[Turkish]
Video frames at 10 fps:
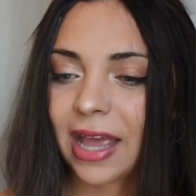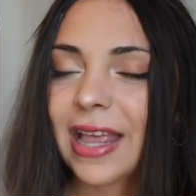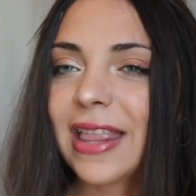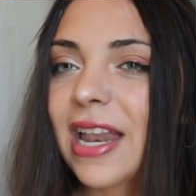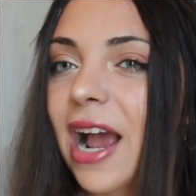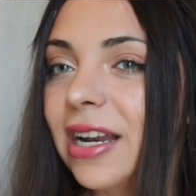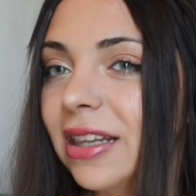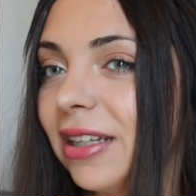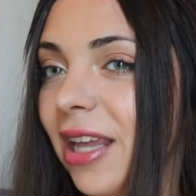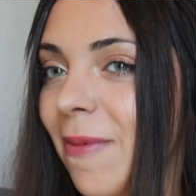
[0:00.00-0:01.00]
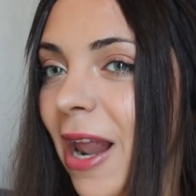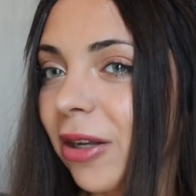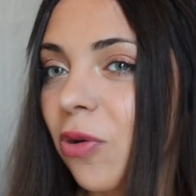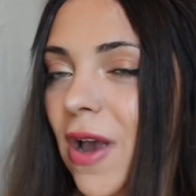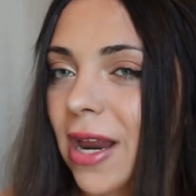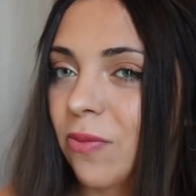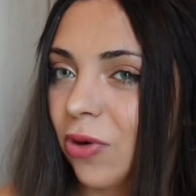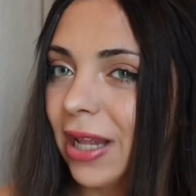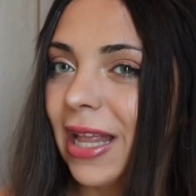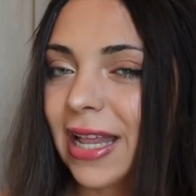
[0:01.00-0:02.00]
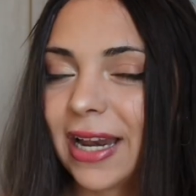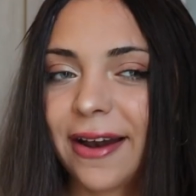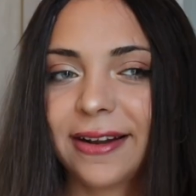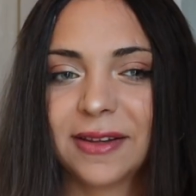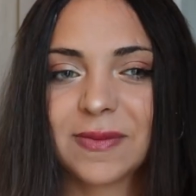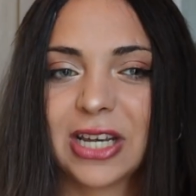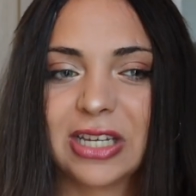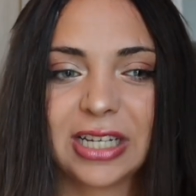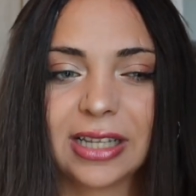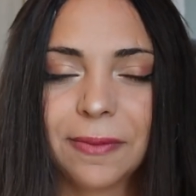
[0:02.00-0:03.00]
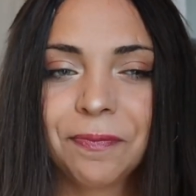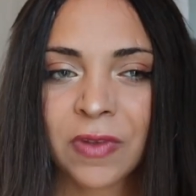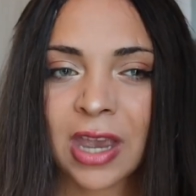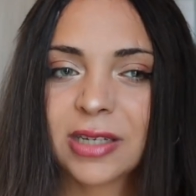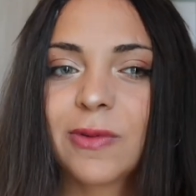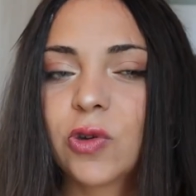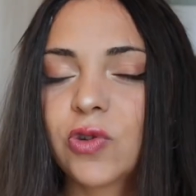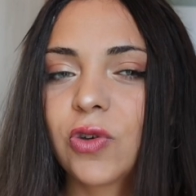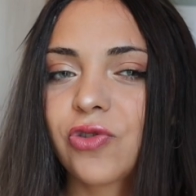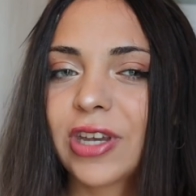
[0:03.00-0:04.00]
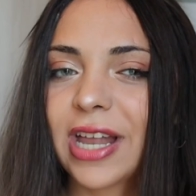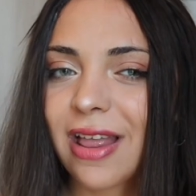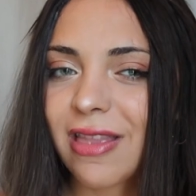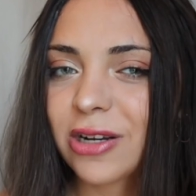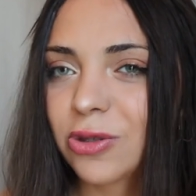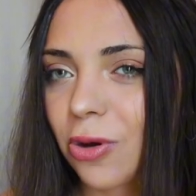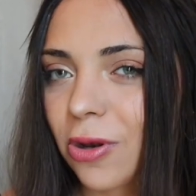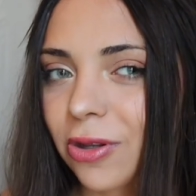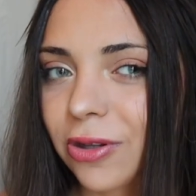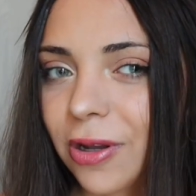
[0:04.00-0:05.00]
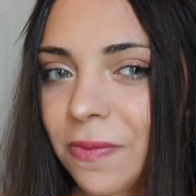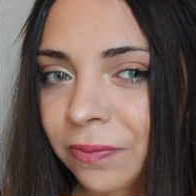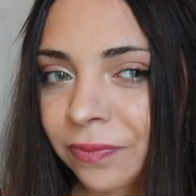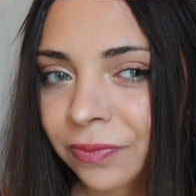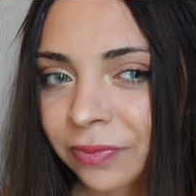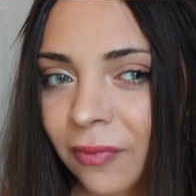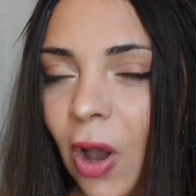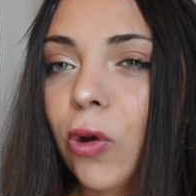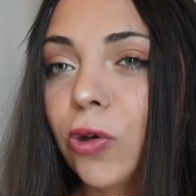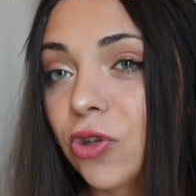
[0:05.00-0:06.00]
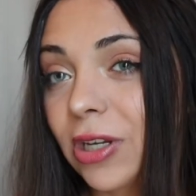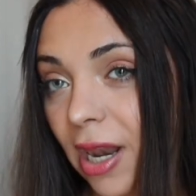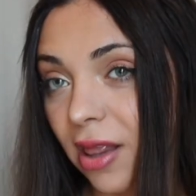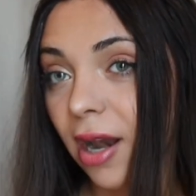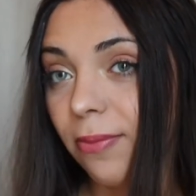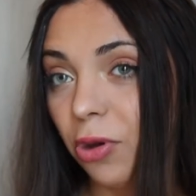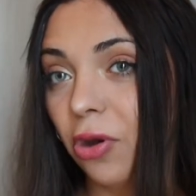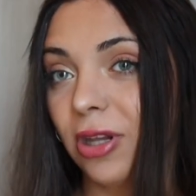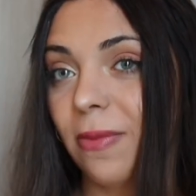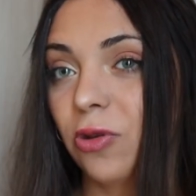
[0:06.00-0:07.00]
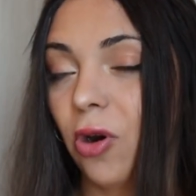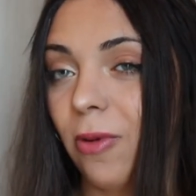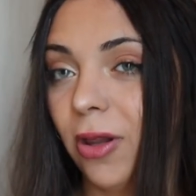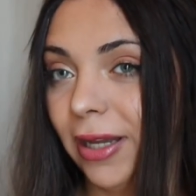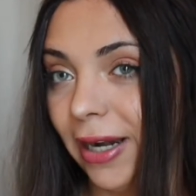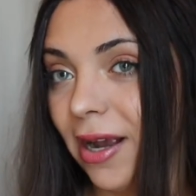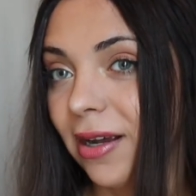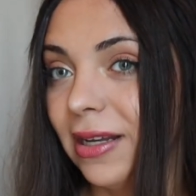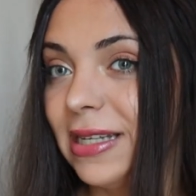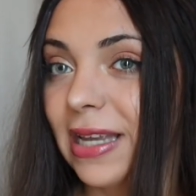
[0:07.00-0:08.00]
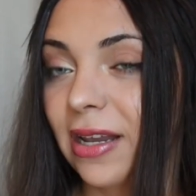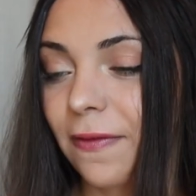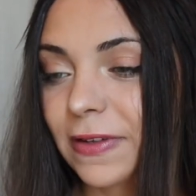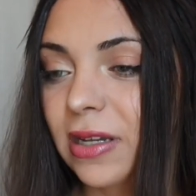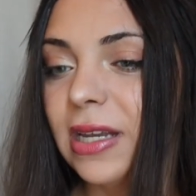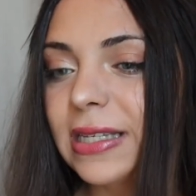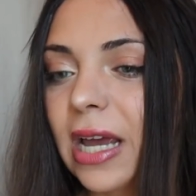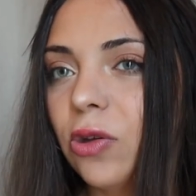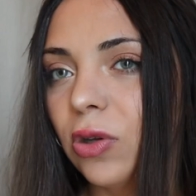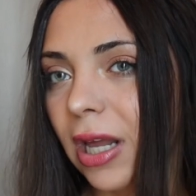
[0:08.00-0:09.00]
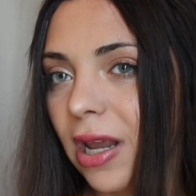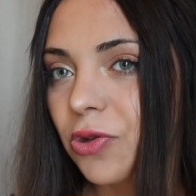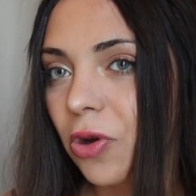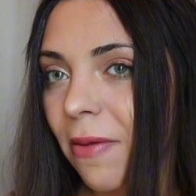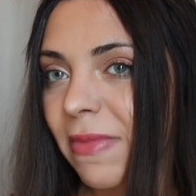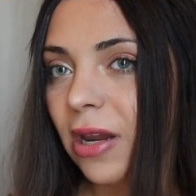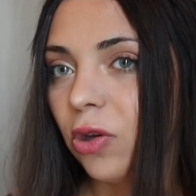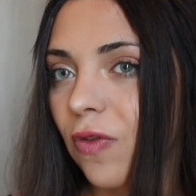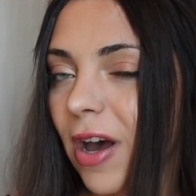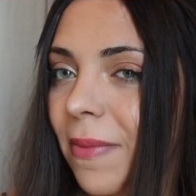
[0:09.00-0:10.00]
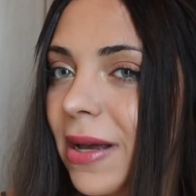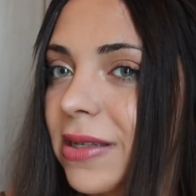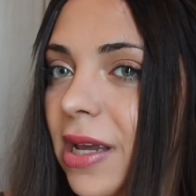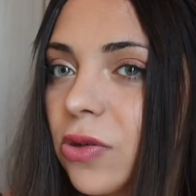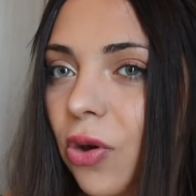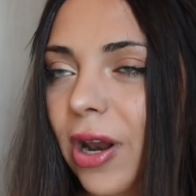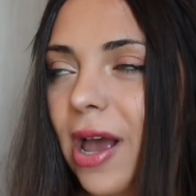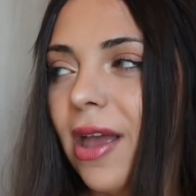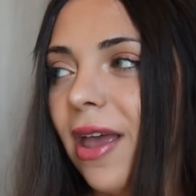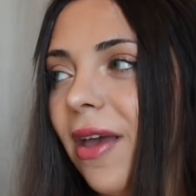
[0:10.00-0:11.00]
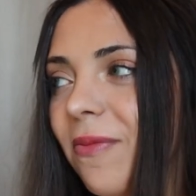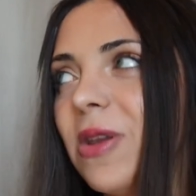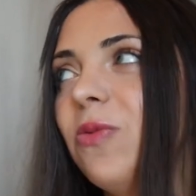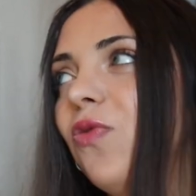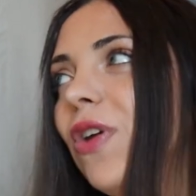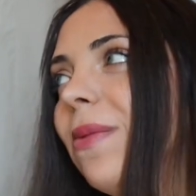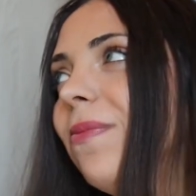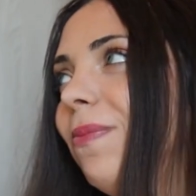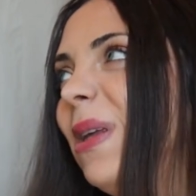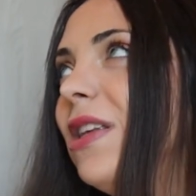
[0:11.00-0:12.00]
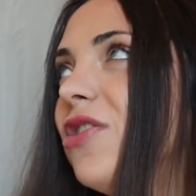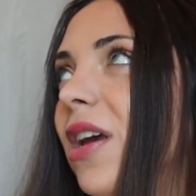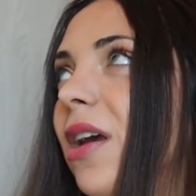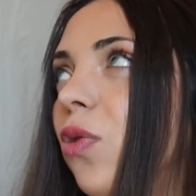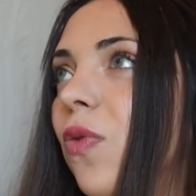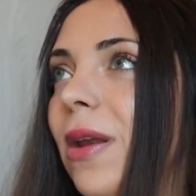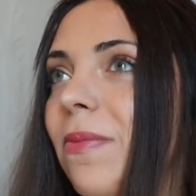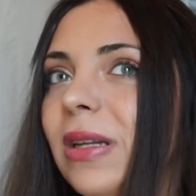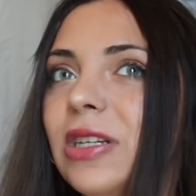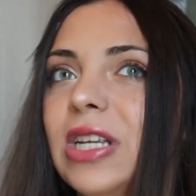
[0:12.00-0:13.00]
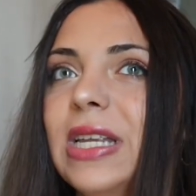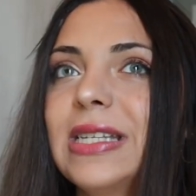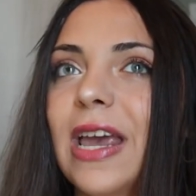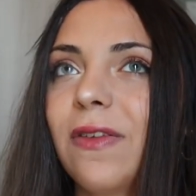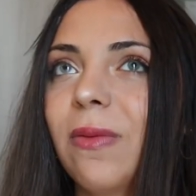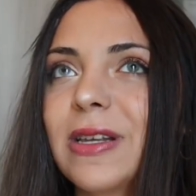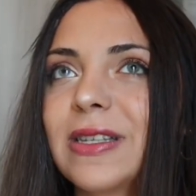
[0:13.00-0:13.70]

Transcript: Neden ayrıldık diye belki koyarım buraya. Neden ayrıldığımızı açıklayayım. Şimdi küçük küçük yalanlar söylüyordu. O küçük yalanlar büyüyor tabii normal olarak insanın kafasında. İnsan yalan söyleyen birine güvenmez. E sonra benim güvenim bitince, güvenim bitince de sevgim